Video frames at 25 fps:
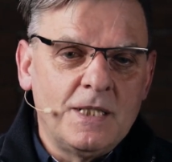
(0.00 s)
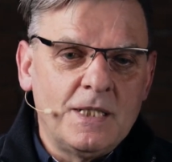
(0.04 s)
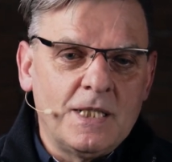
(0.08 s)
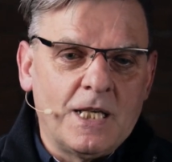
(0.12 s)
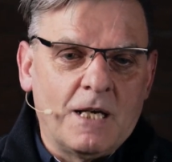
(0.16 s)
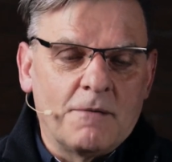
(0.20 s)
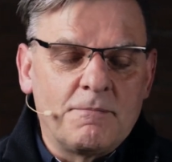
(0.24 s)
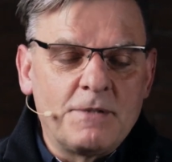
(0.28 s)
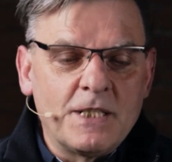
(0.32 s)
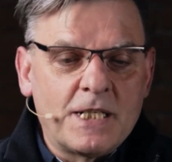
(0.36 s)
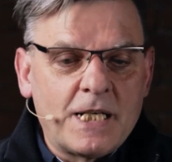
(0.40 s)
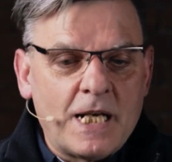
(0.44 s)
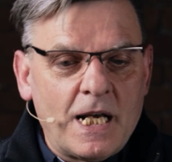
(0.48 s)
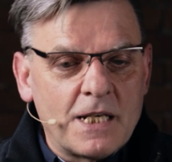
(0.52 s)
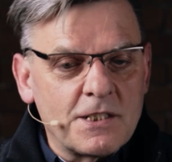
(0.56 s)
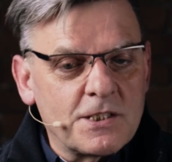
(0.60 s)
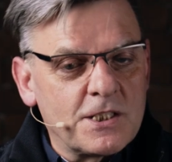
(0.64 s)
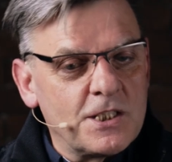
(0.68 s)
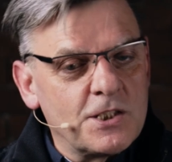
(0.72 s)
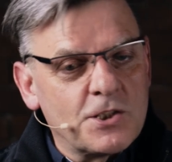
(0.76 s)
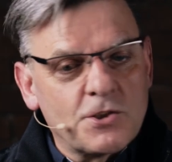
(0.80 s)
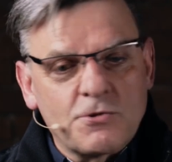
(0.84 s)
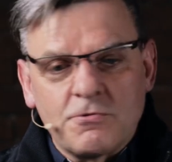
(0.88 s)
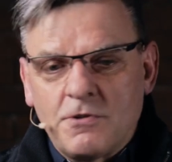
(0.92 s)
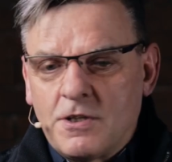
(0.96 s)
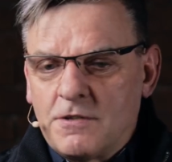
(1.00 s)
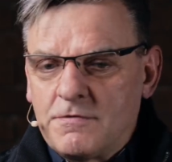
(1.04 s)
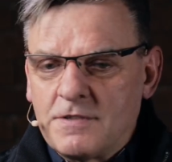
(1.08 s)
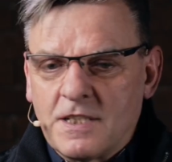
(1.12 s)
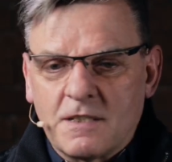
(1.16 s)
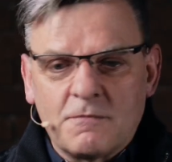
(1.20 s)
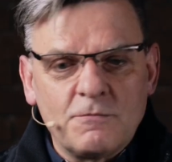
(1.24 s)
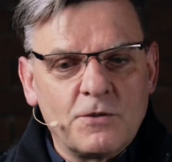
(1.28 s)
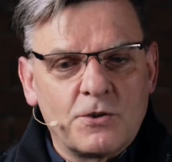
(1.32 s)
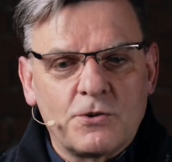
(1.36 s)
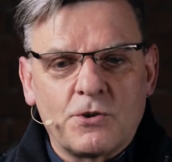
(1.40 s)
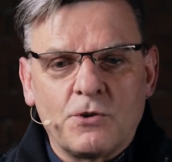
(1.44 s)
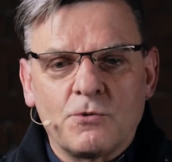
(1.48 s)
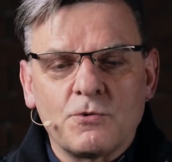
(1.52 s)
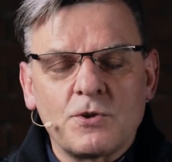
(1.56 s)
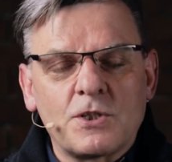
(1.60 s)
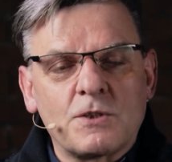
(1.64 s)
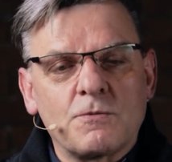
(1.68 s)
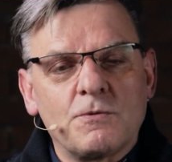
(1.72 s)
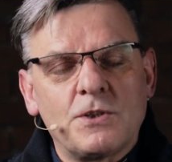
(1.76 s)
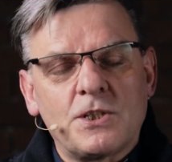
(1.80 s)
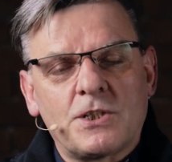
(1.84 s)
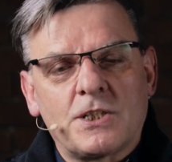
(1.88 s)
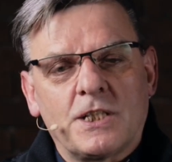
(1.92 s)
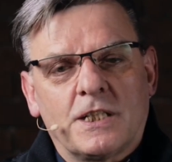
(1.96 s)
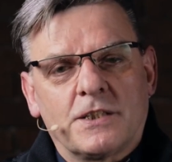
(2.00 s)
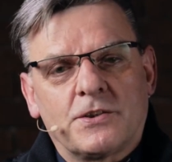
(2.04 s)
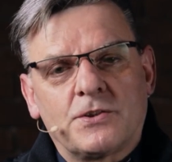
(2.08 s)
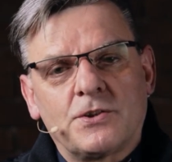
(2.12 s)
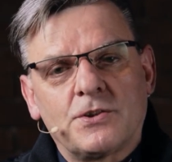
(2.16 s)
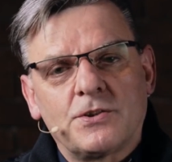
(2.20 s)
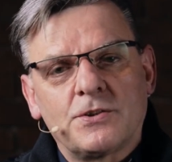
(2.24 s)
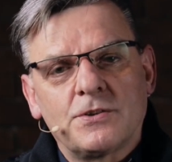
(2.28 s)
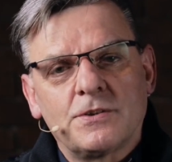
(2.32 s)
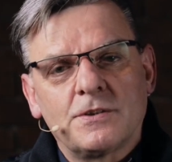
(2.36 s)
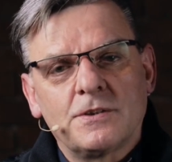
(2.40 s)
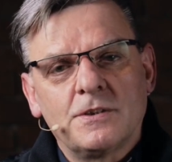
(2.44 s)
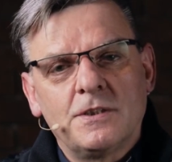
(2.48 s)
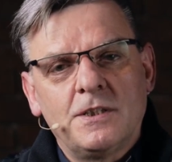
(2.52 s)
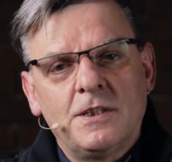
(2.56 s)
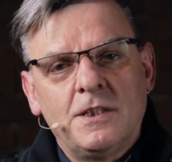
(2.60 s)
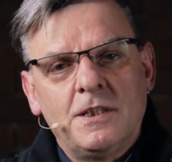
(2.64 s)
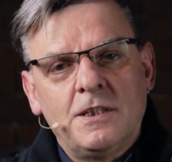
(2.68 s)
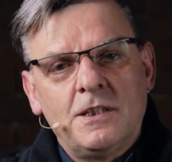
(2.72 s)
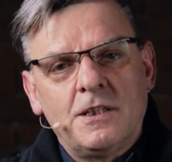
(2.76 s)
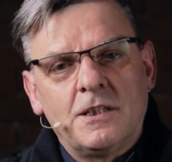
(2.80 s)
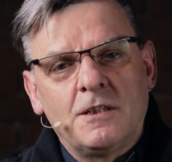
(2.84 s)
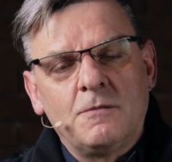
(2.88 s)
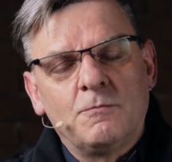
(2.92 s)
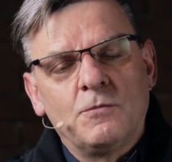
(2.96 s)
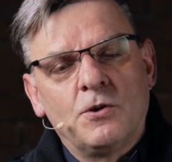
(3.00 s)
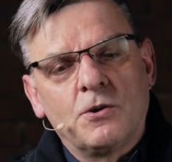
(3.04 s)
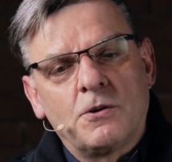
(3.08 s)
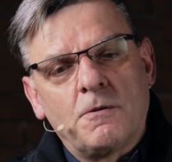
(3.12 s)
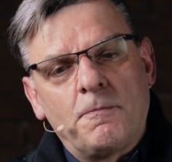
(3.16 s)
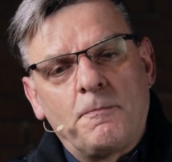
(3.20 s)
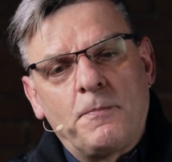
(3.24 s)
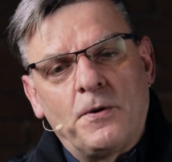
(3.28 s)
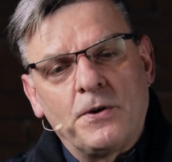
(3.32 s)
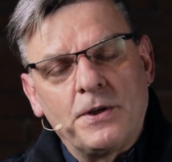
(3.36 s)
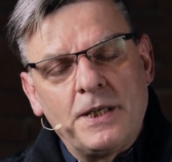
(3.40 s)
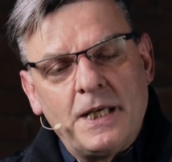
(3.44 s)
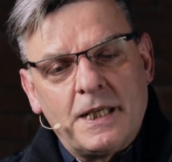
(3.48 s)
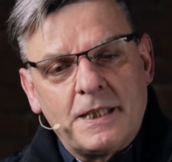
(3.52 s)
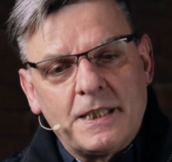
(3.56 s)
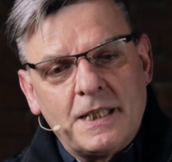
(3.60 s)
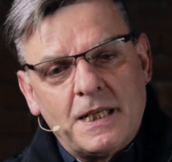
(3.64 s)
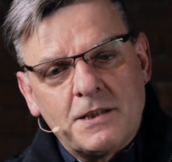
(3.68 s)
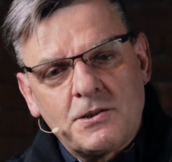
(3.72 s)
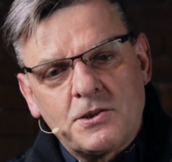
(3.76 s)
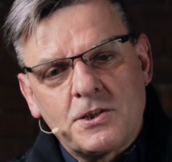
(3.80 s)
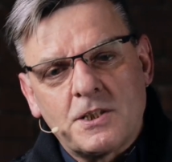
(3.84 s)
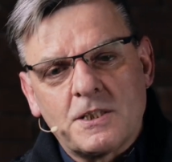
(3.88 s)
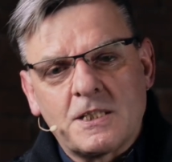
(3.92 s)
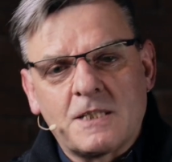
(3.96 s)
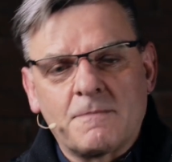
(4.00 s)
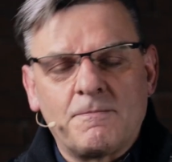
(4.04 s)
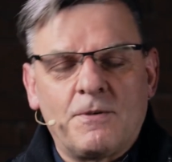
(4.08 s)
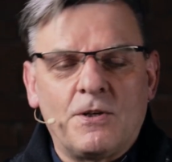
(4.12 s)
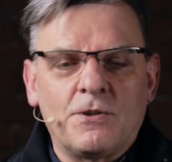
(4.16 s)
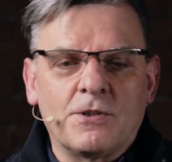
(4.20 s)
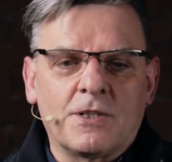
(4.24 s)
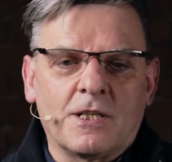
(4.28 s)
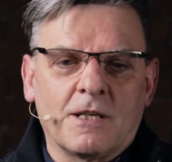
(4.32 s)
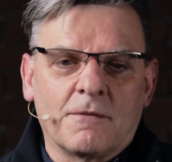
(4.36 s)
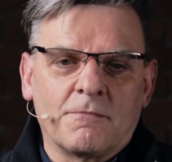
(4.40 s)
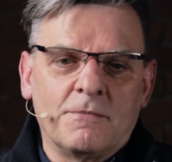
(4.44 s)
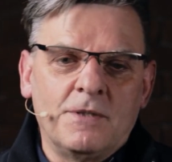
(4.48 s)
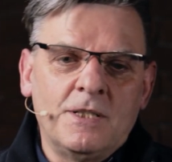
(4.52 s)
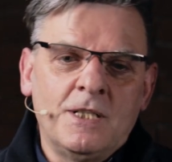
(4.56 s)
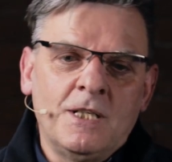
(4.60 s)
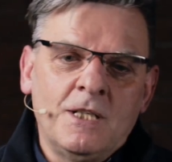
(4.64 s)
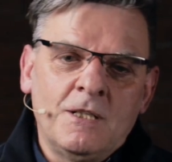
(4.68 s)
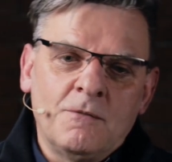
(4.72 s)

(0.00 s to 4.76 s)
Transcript: I aby każdy człowiek mógł to usłyszeć i mógł pojednać się z Bogiem,